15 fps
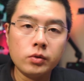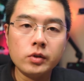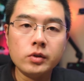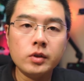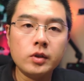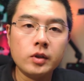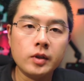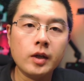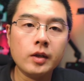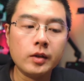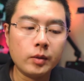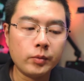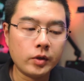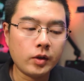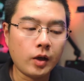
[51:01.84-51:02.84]
学习体验的一
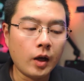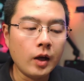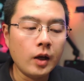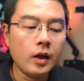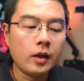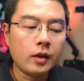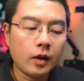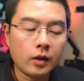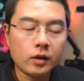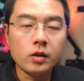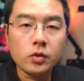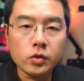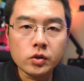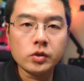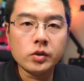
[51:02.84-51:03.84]
个平台，它
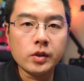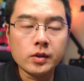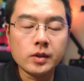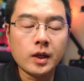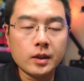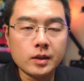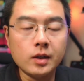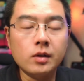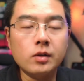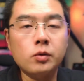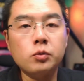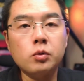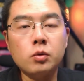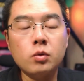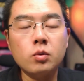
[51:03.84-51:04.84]
更是 Insta360
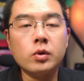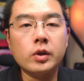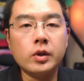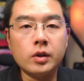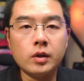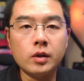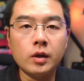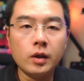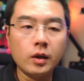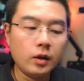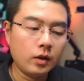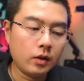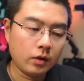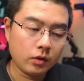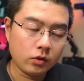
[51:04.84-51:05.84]
用户的一个
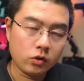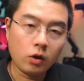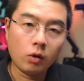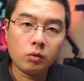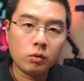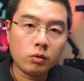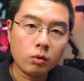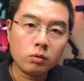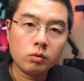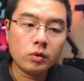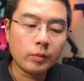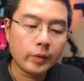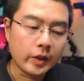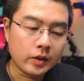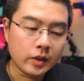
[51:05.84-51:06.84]
交流沟通
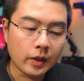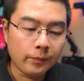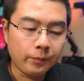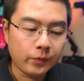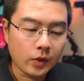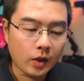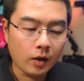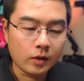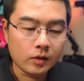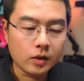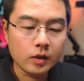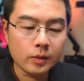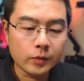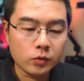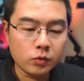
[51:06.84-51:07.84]
的媒介。那这
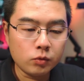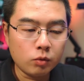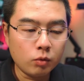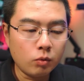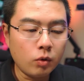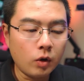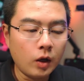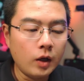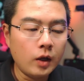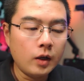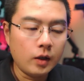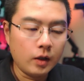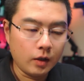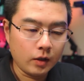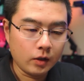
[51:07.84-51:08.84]
里面就通过
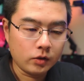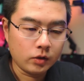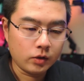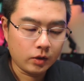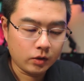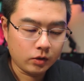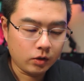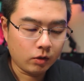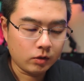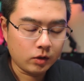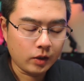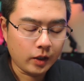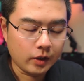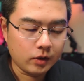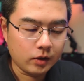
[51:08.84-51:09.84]
这个教
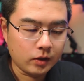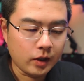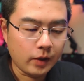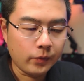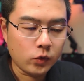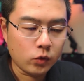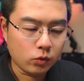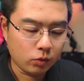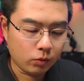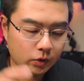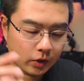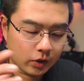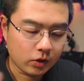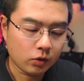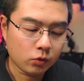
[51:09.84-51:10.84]
程来体现，就通过
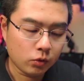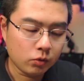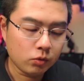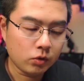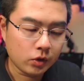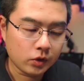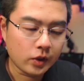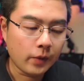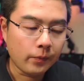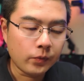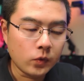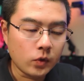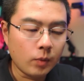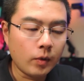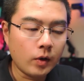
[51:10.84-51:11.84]
这个社群去体现。
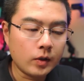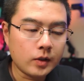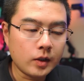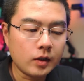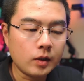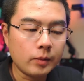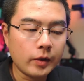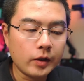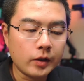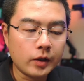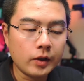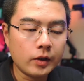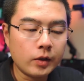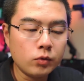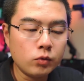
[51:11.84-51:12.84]
那么在这里面，你
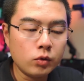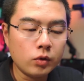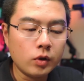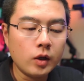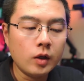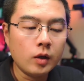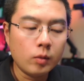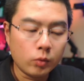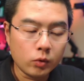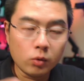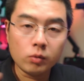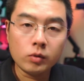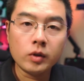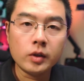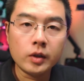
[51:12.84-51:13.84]
可以根据不
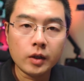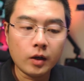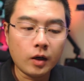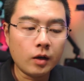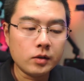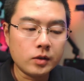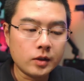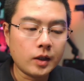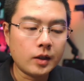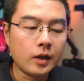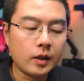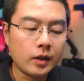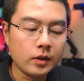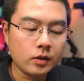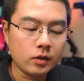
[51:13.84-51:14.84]
同的这个2级菜
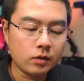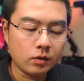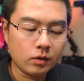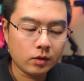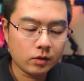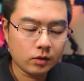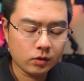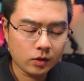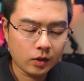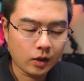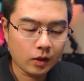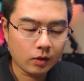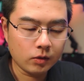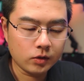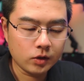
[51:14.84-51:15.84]
单可以进行
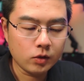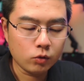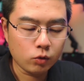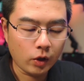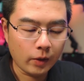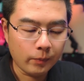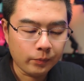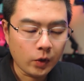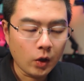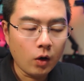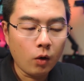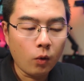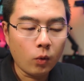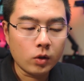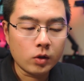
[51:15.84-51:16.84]
看到精选，
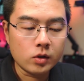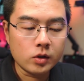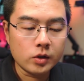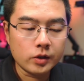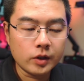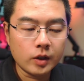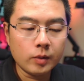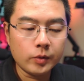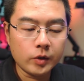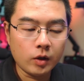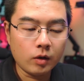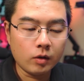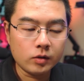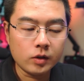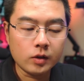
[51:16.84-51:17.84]
或者是一些比
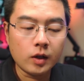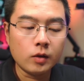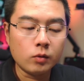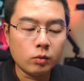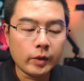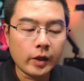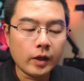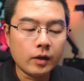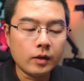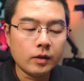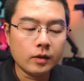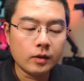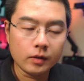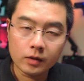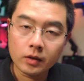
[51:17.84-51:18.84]
较震撼的图片。
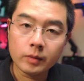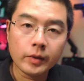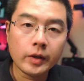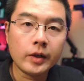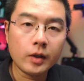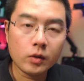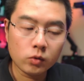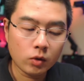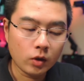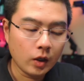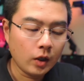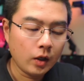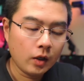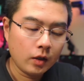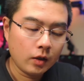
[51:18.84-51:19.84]
这里面应该说，
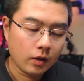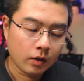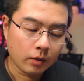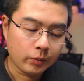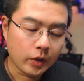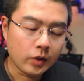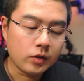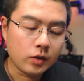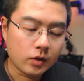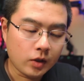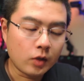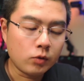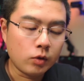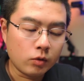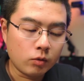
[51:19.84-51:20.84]
编辑
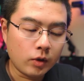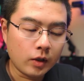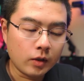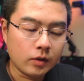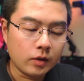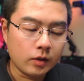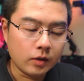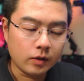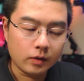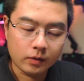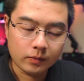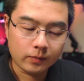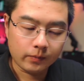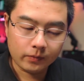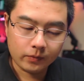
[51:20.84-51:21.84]
筛选出来的这个
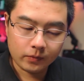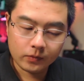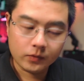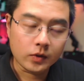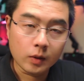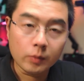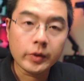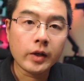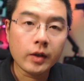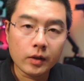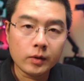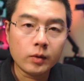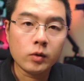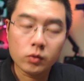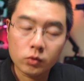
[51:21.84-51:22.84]
成片啊，
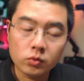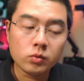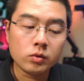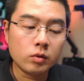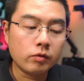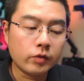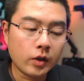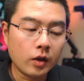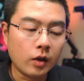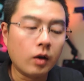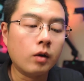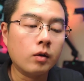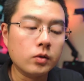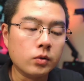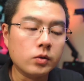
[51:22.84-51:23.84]
应该是素质都非常
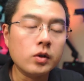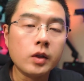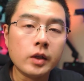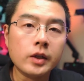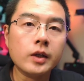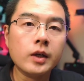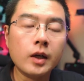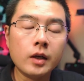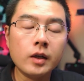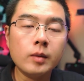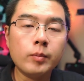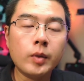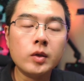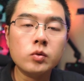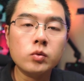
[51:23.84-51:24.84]
高。从这里应该可以
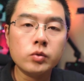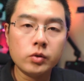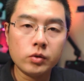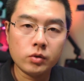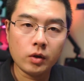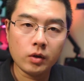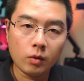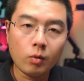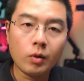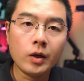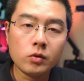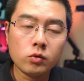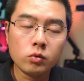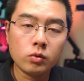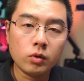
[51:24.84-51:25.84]
帮助你很快
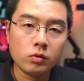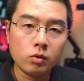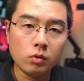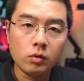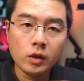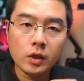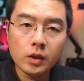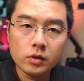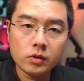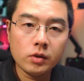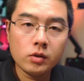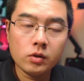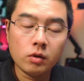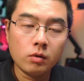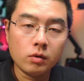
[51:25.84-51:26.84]
速的从
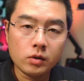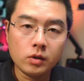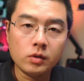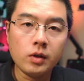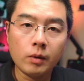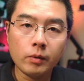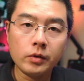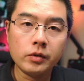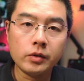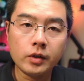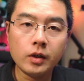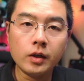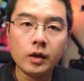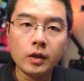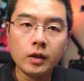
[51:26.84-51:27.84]
新手成长为一
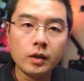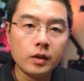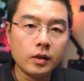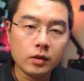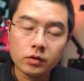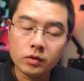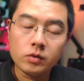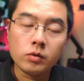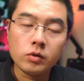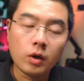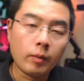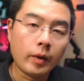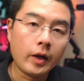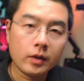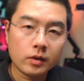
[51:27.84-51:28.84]
个新手小
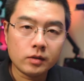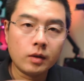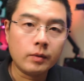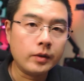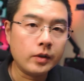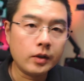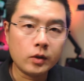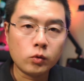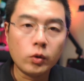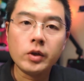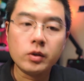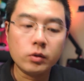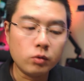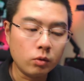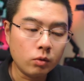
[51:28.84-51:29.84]
白，成长为一个专
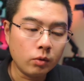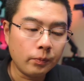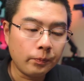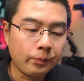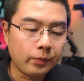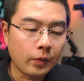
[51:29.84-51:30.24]
业的用户。